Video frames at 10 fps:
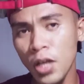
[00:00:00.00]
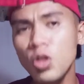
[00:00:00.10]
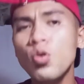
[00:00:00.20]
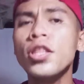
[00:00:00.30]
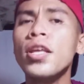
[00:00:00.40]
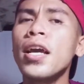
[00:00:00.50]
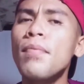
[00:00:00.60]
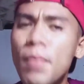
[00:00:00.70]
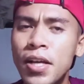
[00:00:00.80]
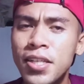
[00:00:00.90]
Ano, hindi
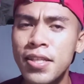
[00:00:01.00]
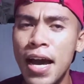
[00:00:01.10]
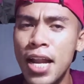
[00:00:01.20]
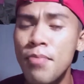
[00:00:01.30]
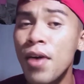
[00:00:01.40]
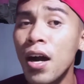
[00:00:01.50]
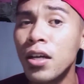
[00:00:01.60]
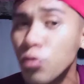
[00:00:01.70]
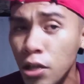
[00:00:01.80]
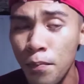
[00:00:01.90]
kami maintindihan ng mga
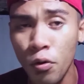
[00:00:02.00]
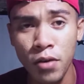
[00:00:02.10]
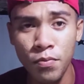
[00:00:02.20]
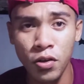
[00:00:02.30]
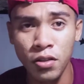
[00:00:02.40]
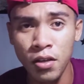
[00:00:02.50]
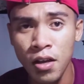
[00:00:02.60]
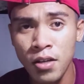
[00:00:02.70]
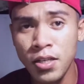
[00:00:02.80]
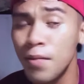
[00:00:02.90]
kayudi Pokemon
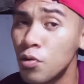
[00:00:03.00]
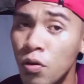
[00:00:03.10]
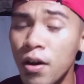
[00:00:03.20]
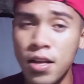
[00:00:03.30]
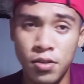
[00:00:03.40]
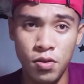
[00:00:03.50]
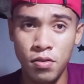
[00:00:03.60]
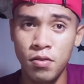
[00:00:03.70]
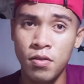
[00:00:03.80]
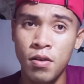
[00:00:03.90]
sa mo tong rason.